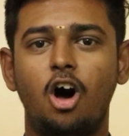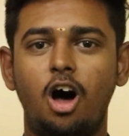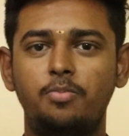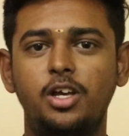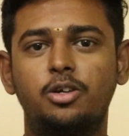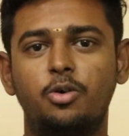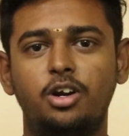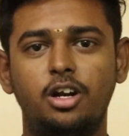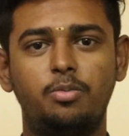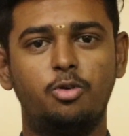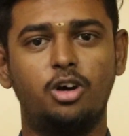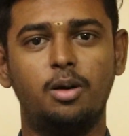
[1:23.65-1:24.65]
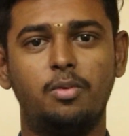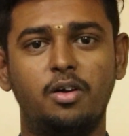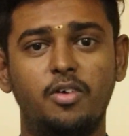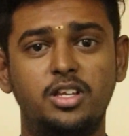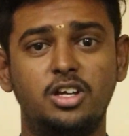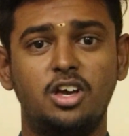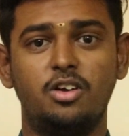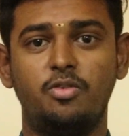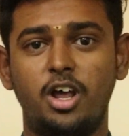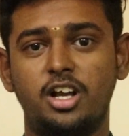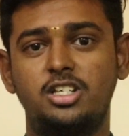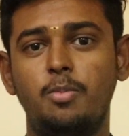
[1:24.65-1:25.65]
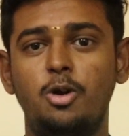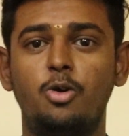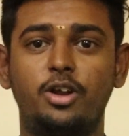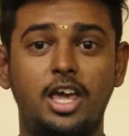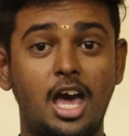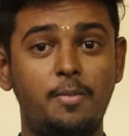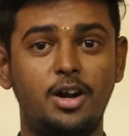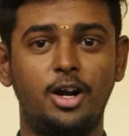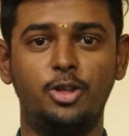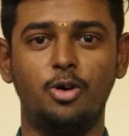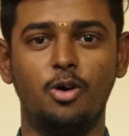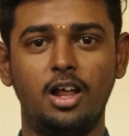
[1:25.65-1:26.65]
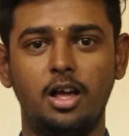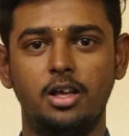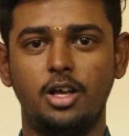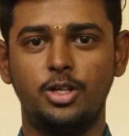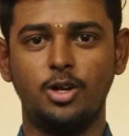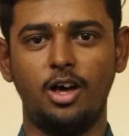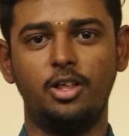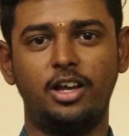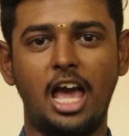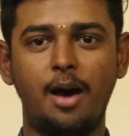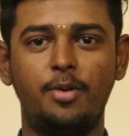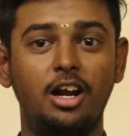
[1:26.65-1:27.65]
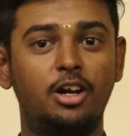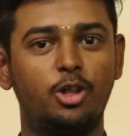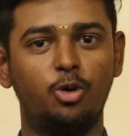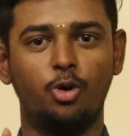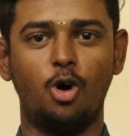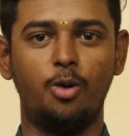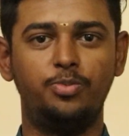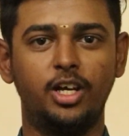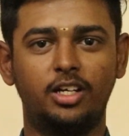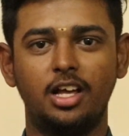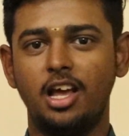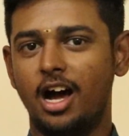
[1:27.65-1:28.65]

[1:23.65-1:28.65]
ஆப்ஜெக்ட் ஓரியன்ட் ப்ரோக்ராம் லாங்குவேஜ் ஃபார் எக்ஸாம்பிள் ஒரு கேமரா எடுத்துக்கோங்களேன் ஸோ அது கேமரான்றது ஒரு ஆப்ஜெக்ட்